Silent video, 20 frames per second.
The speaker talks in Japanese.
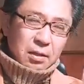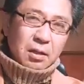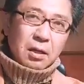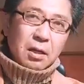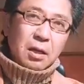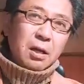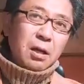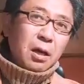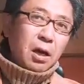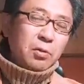
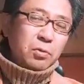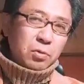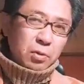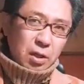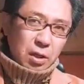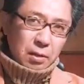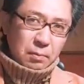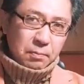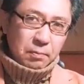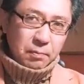で、あの
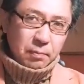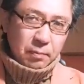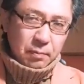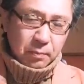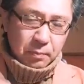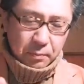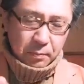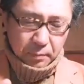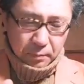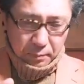ね、
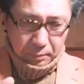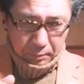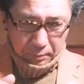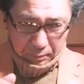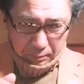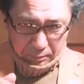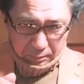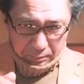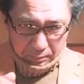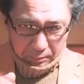
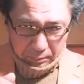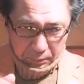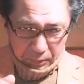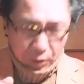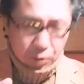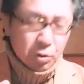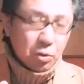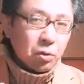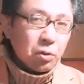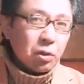
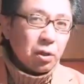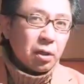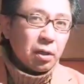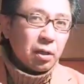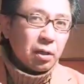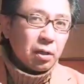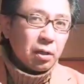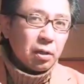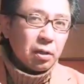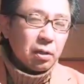非常
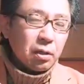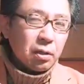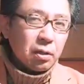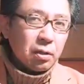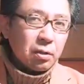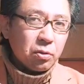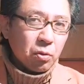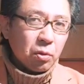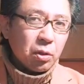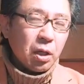に
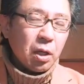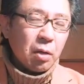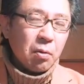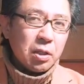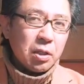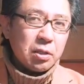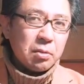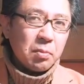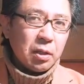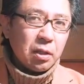尊敬
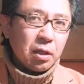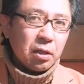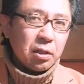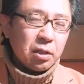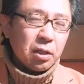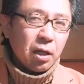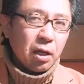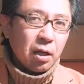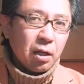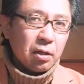を集めて
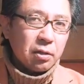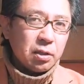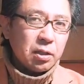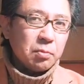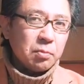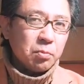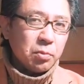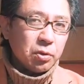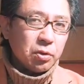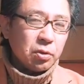きた
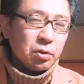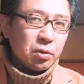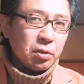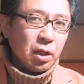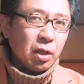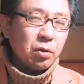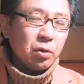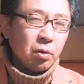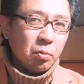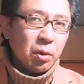人物
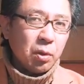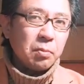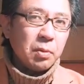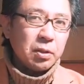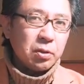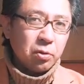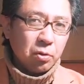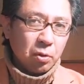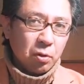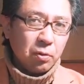だと思い
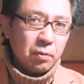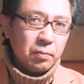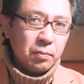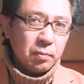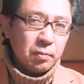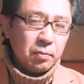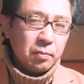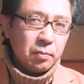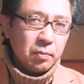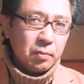ますよ。
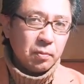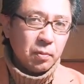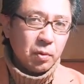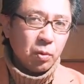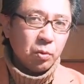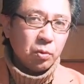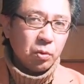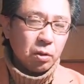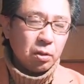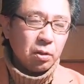
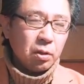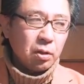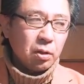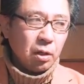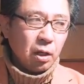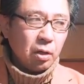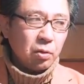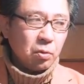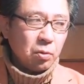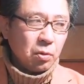本当に。
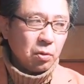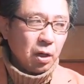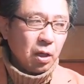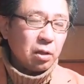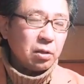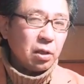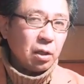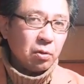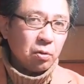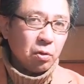あの、
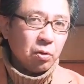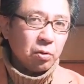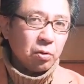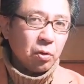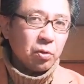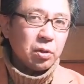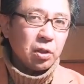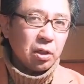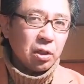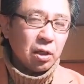あなたの
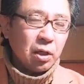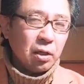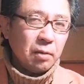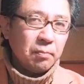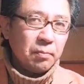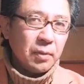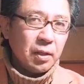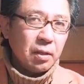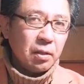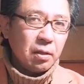業
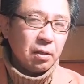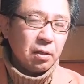績、